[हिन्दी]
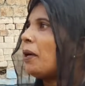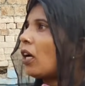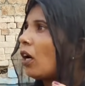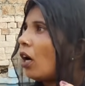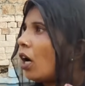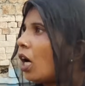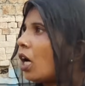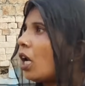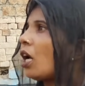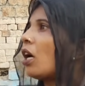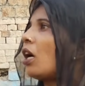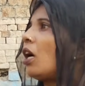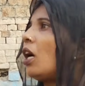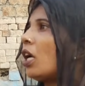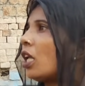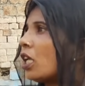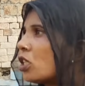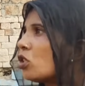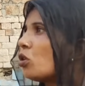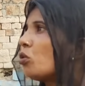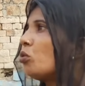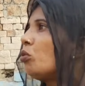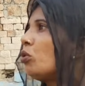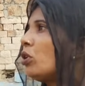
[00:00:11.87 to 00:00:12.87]
में खाना खाना
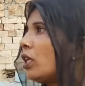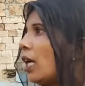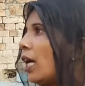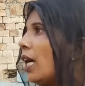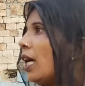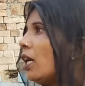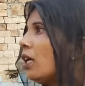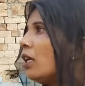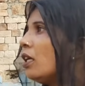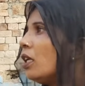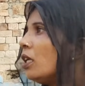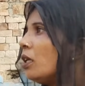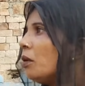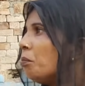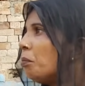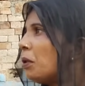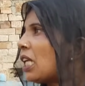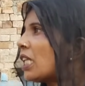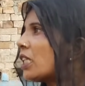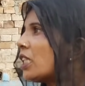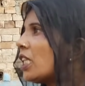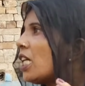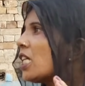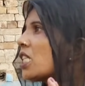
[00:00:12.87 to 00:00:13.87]
जरूरी है
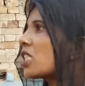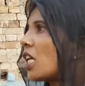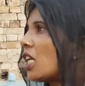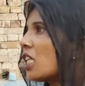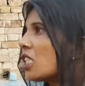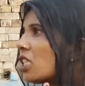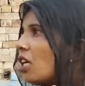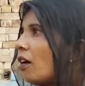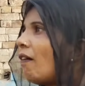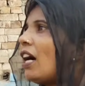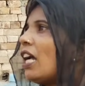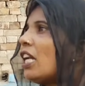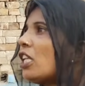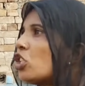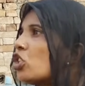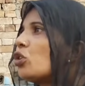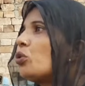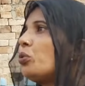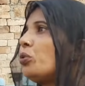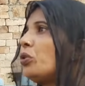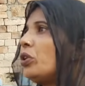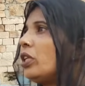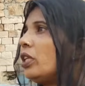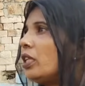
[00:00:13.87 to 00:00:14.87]
मेरे देश का जवान
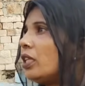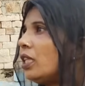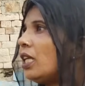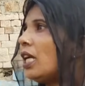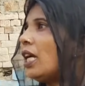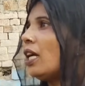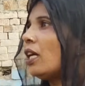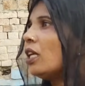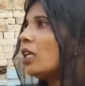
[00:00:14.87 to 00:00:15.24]
जरूरी नहीं है